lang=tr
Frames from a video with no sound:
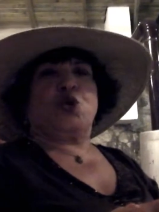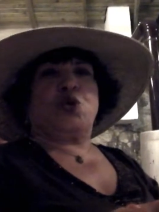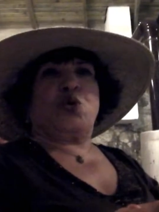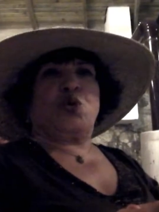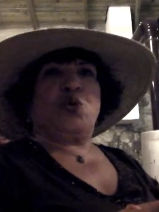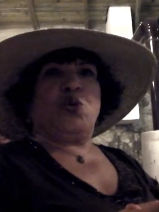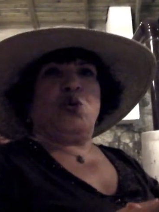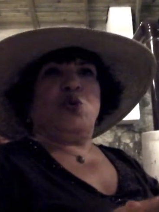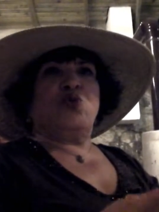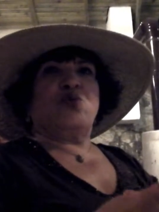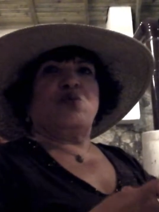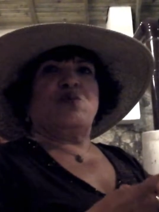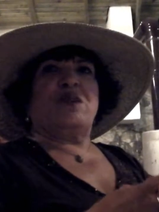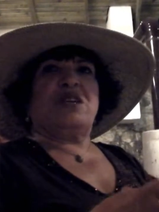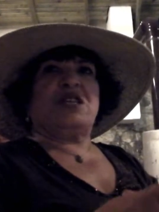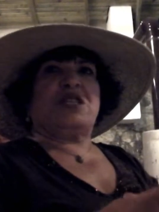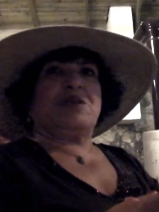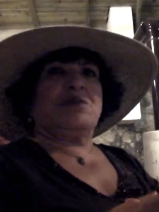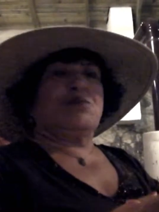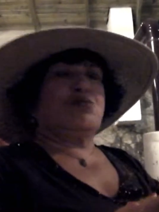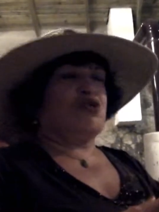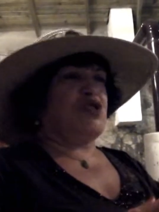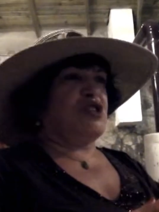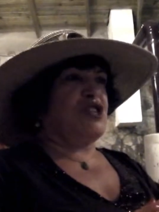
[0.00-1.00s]
çok yoğundum.
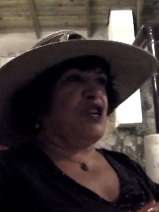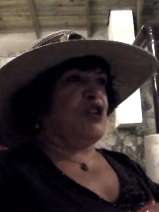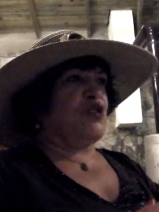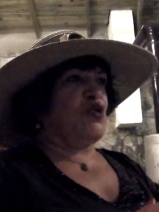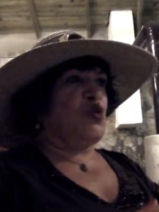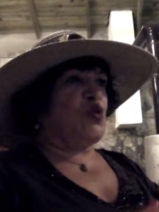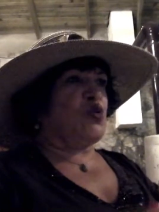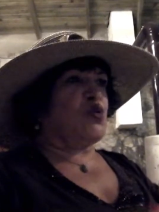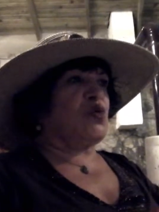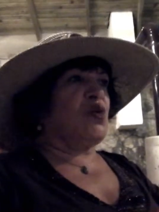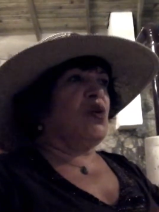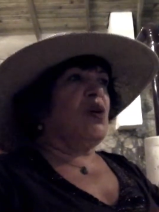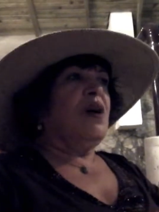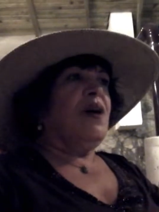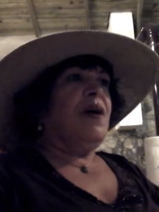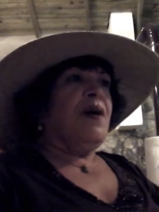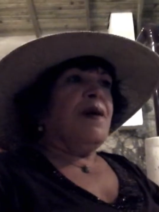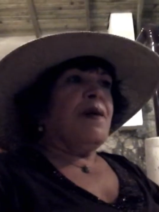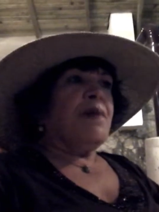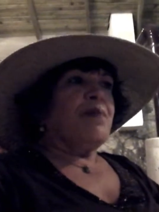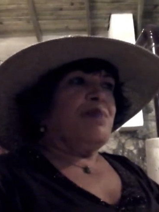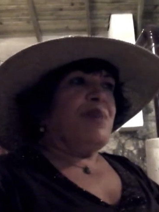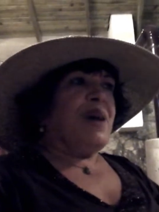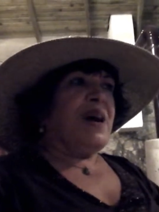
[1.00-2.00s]
Eşim burada yoktu.
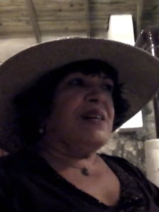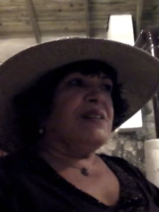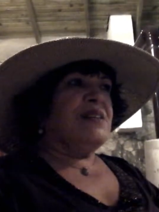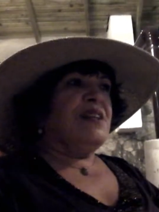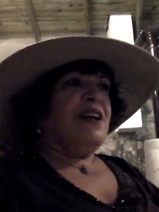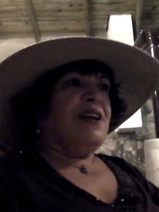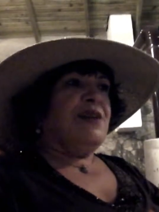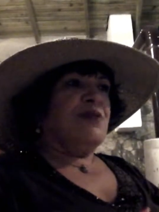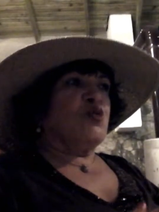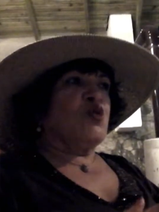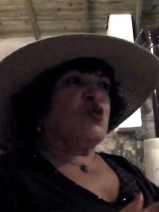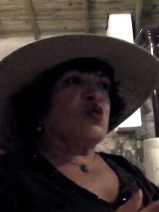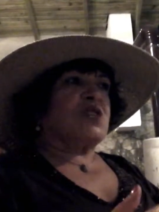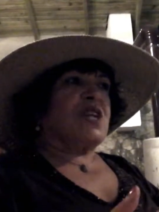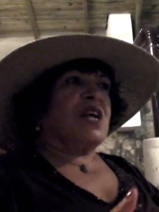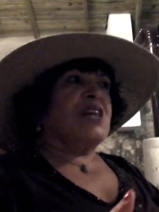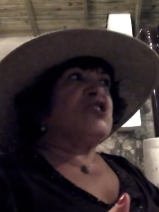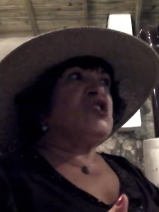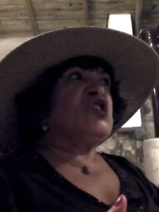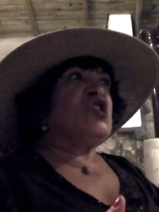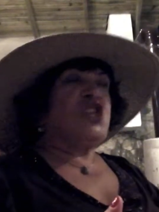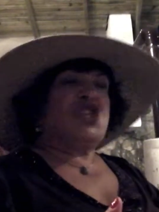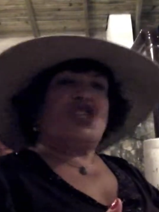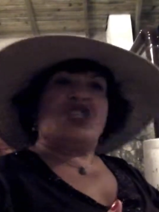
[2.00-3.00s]
Ben
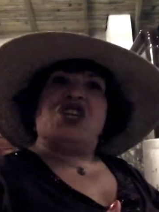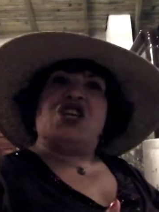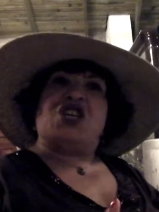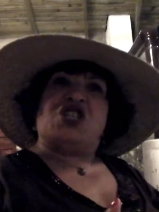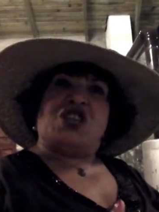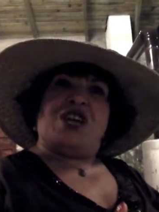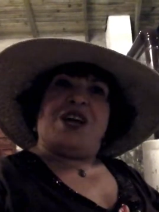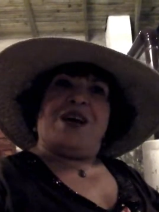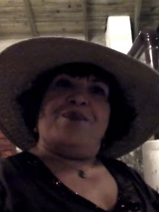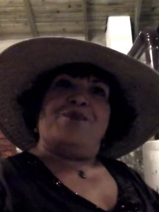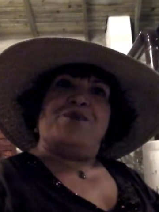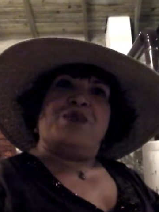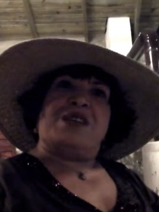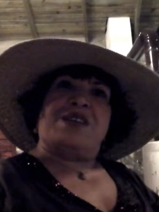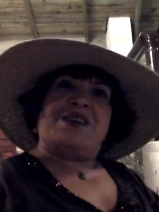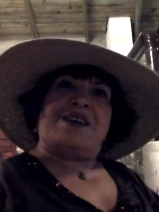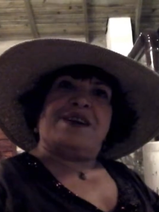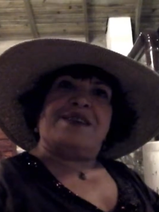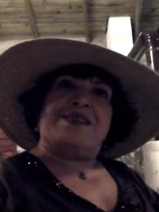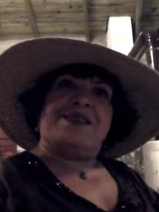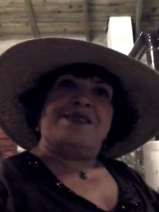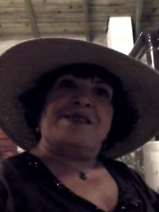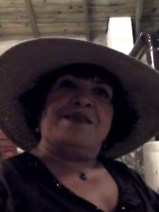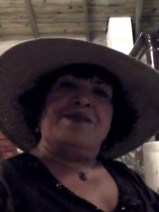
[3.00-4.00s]
nostalji yaşayan bir
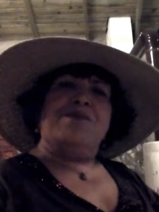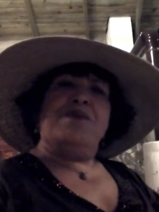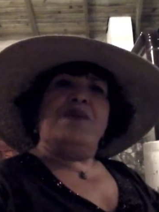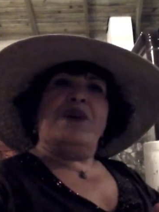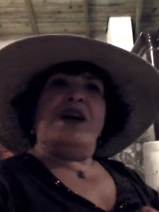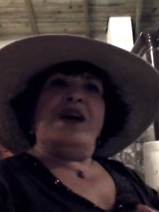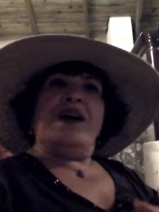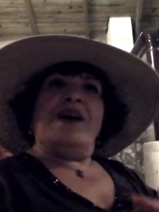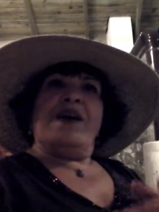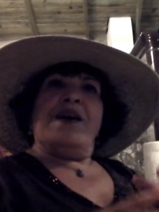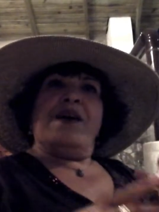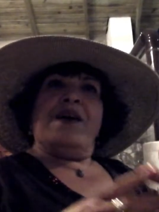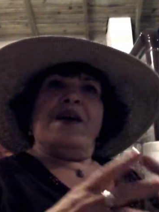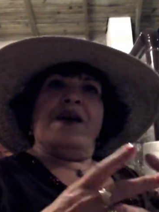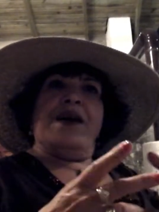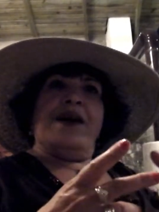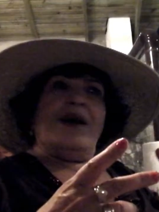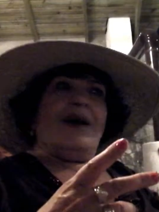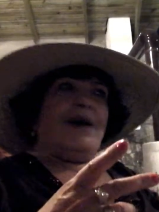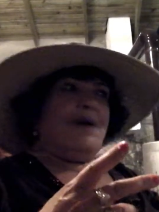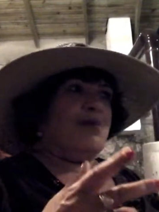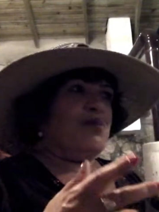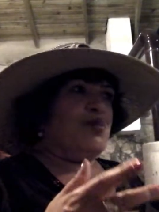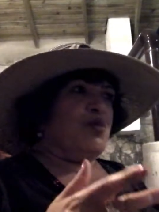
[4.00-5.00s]
kadınım.
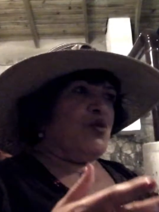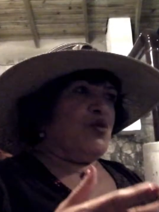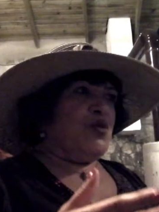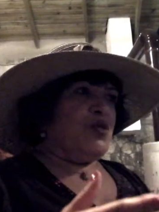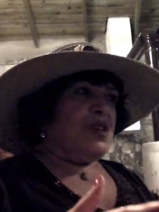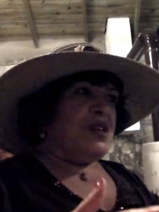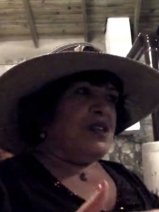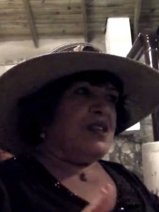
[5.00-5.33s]
E, bu